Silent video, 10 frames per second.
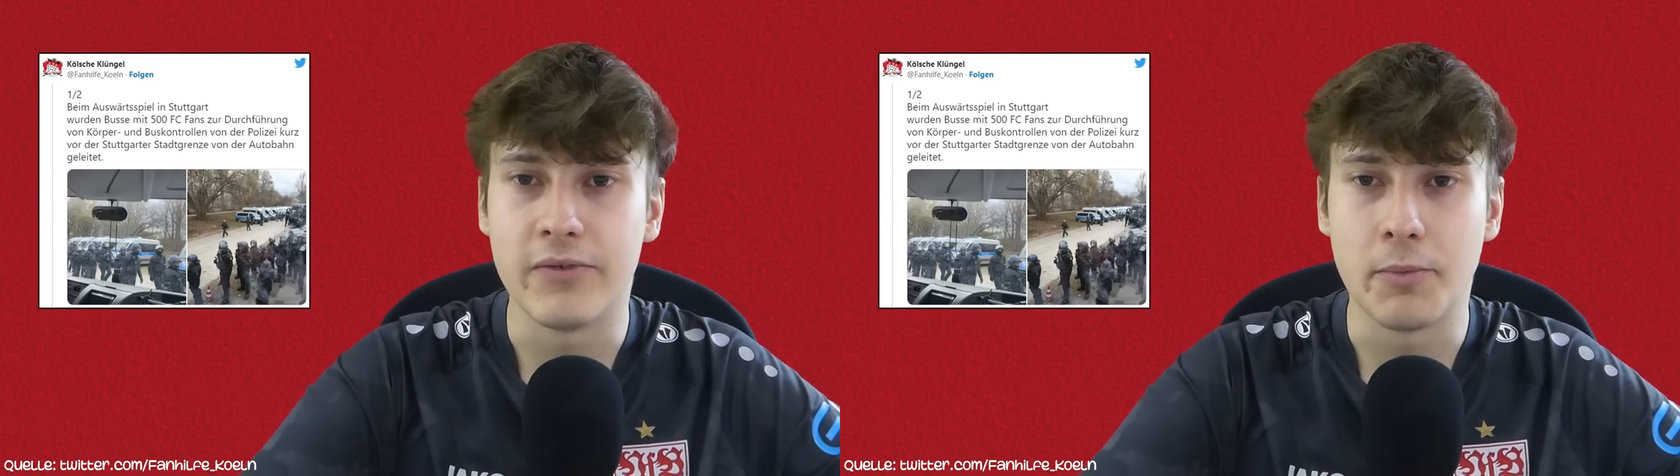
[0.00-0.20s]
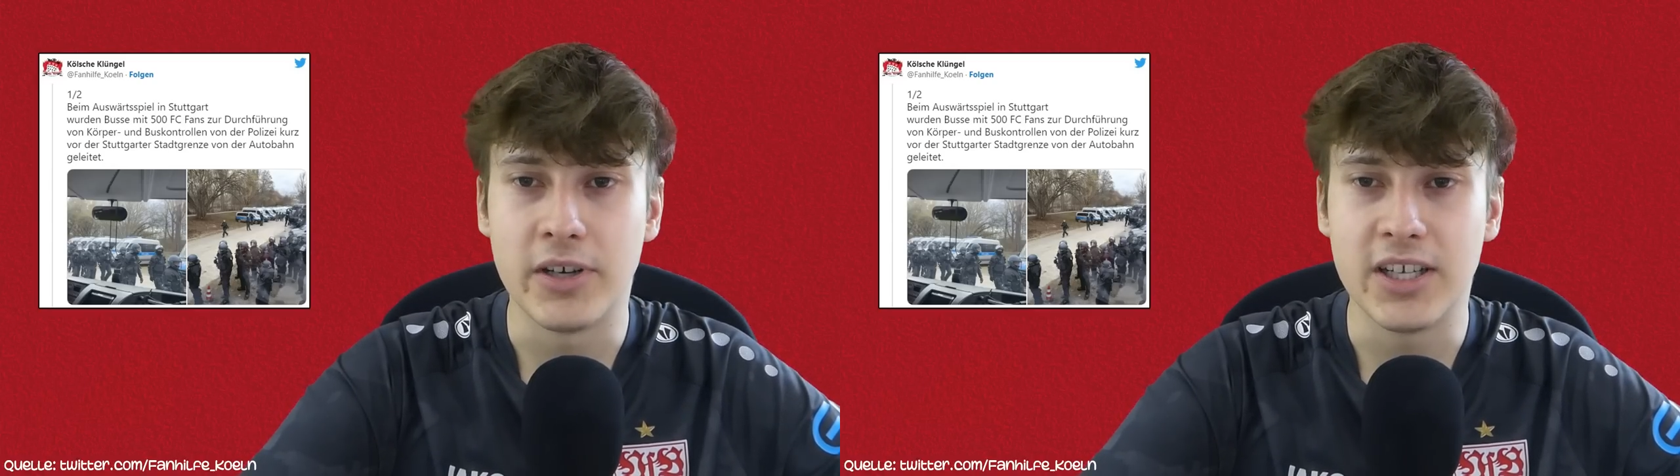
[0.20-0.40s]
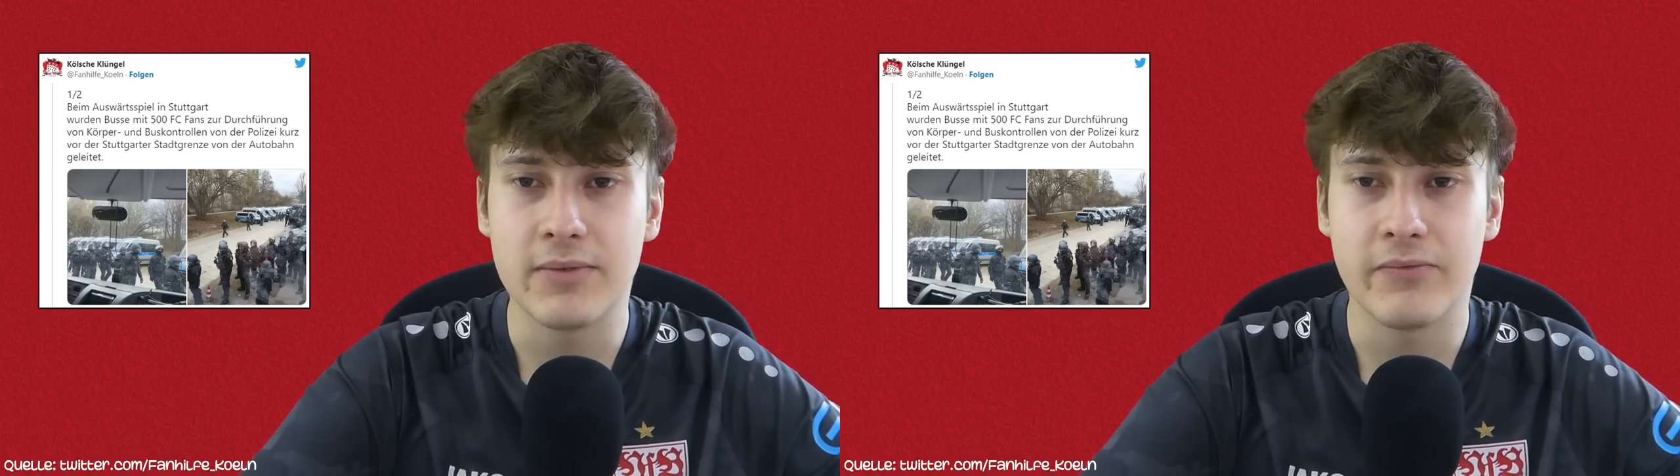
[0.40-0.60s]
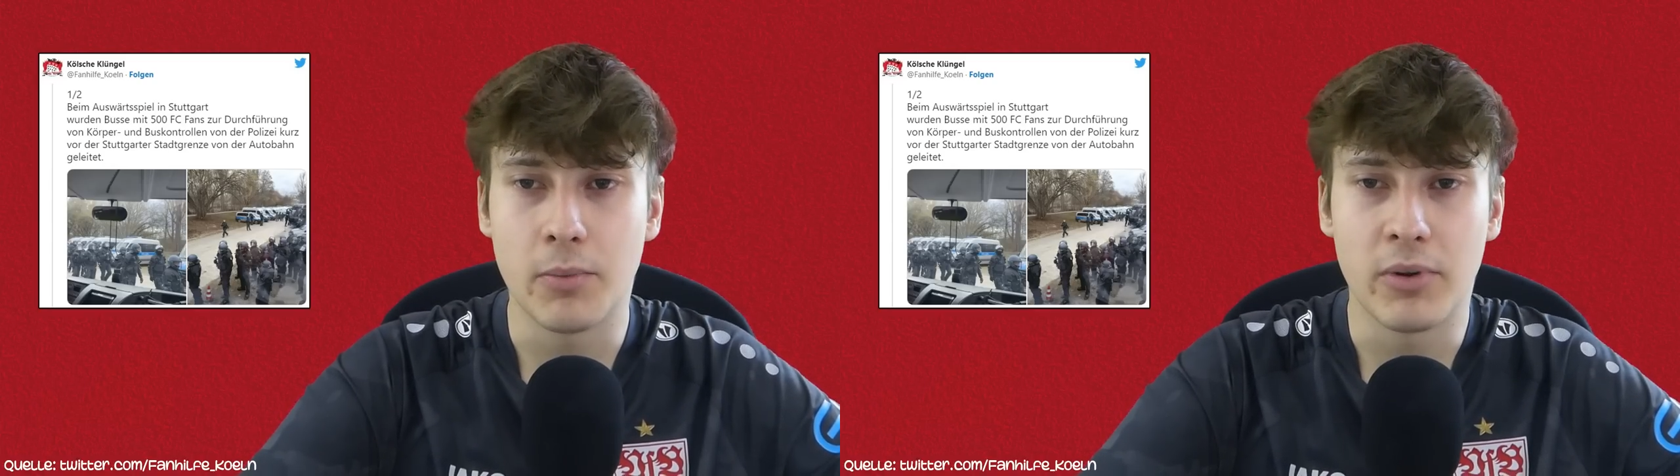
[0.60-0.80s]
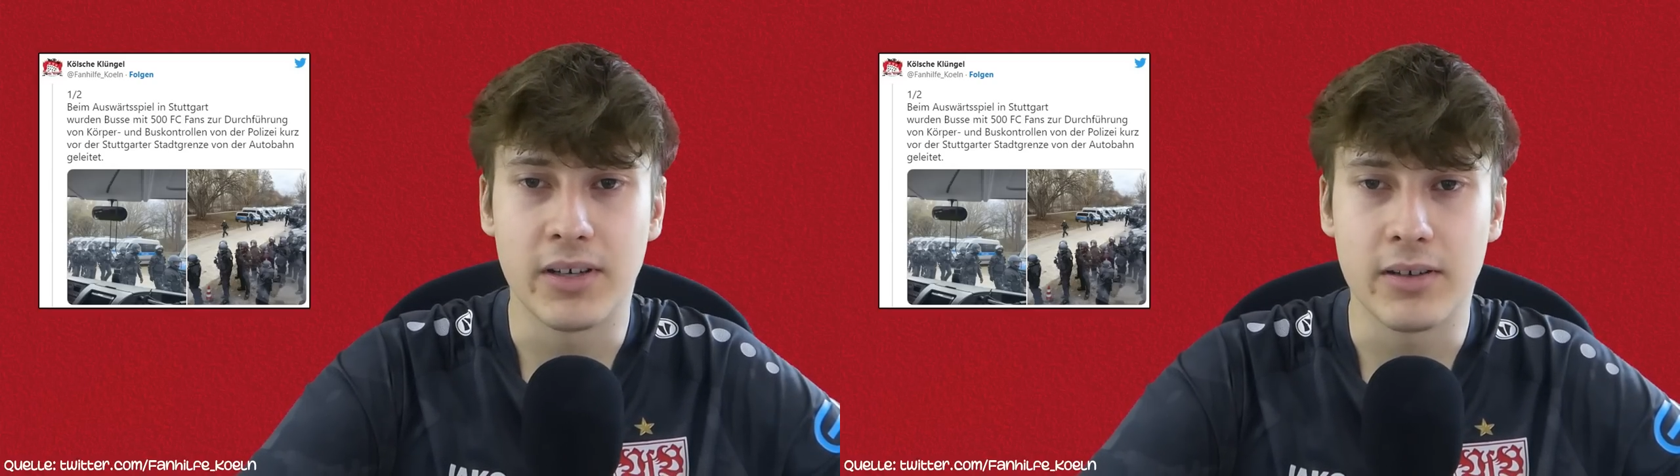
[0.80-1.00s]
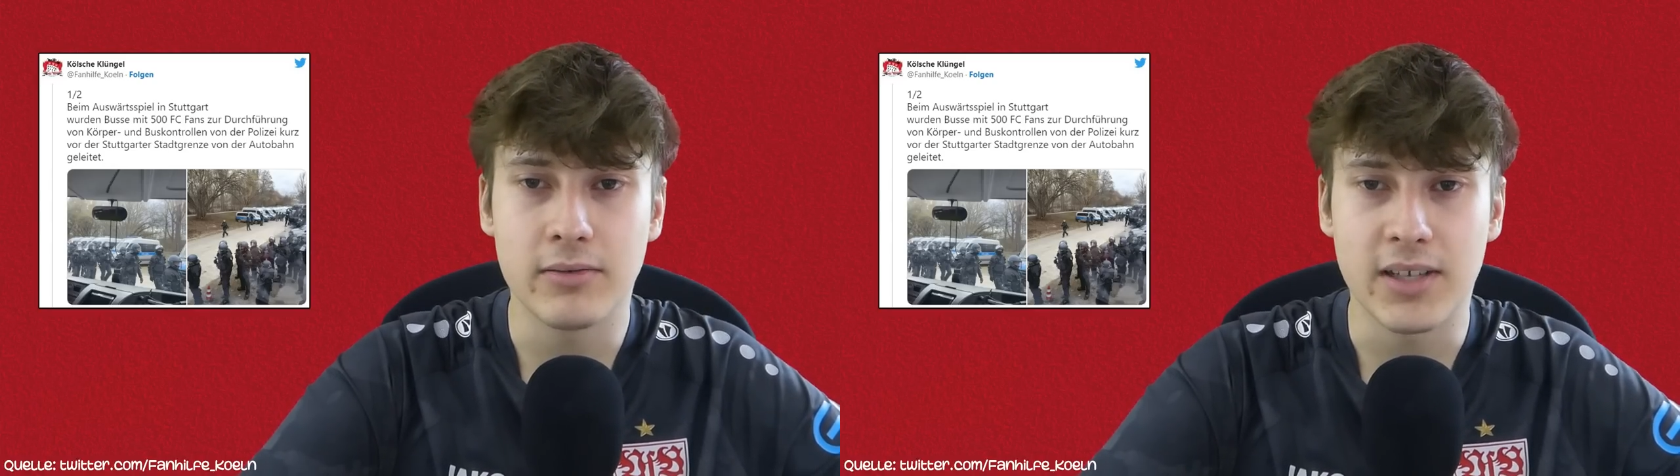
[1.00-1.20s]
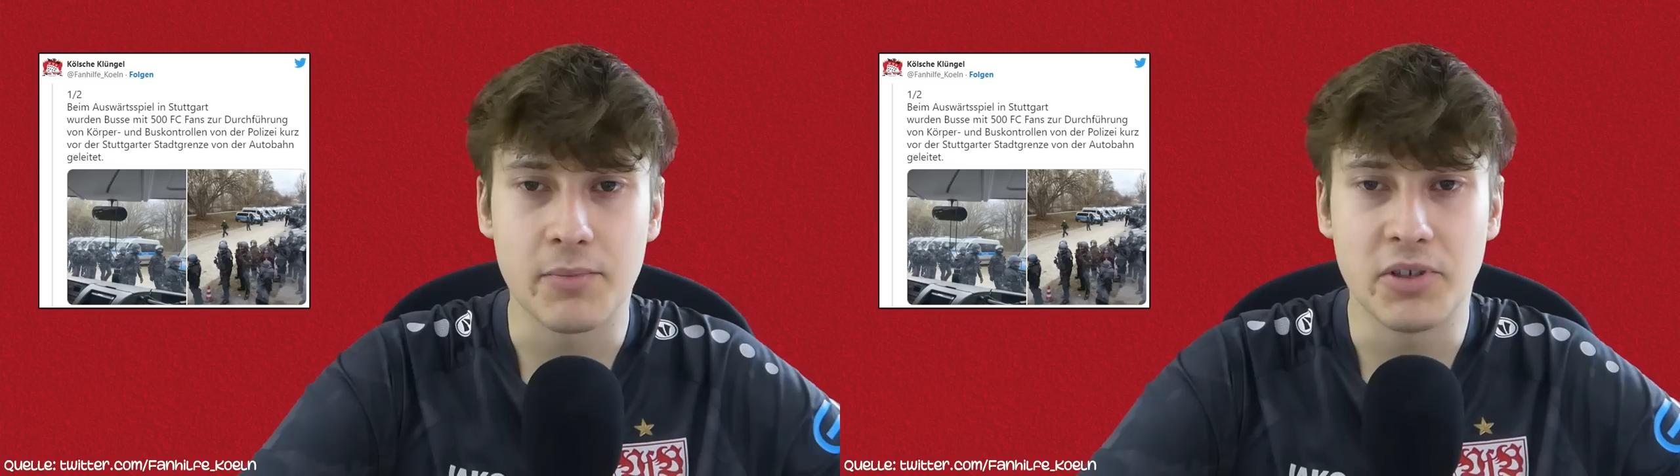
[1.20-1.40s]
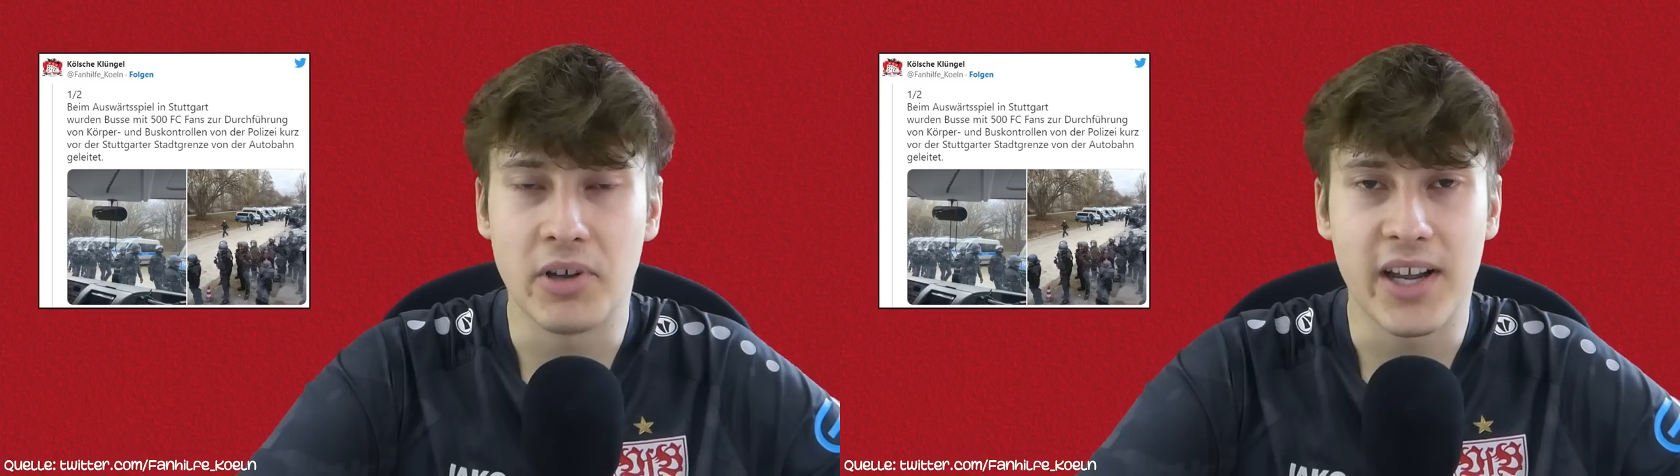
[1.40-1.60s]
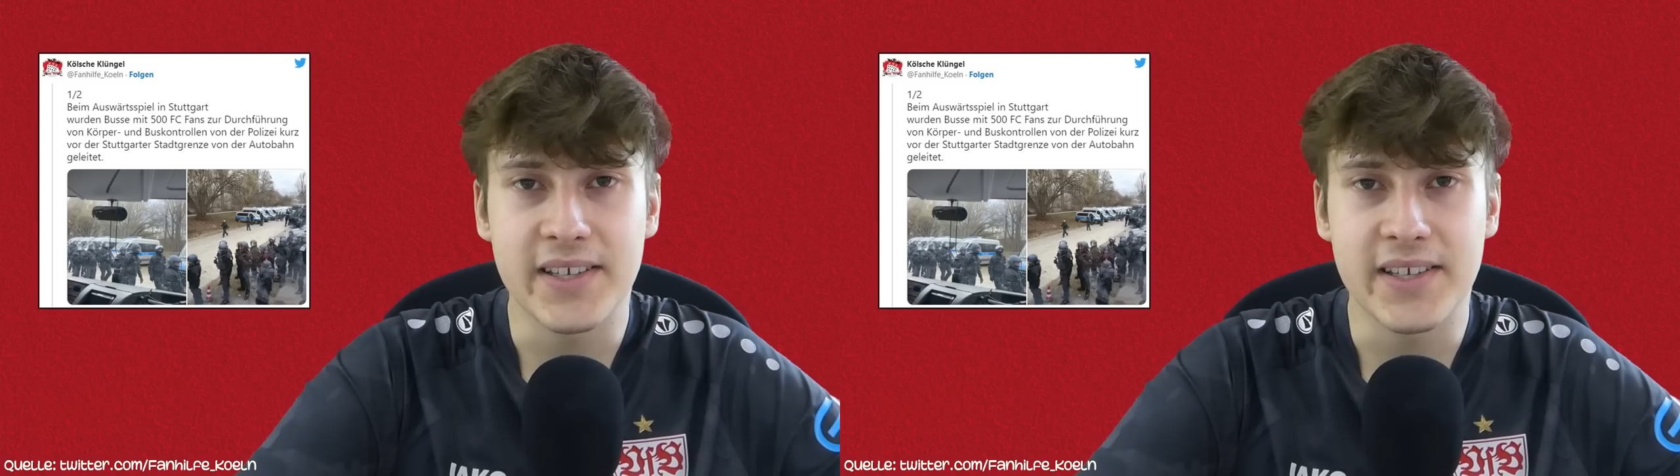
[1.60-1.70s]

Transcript: wenn man nicht, wenn man, dass man nicht mehr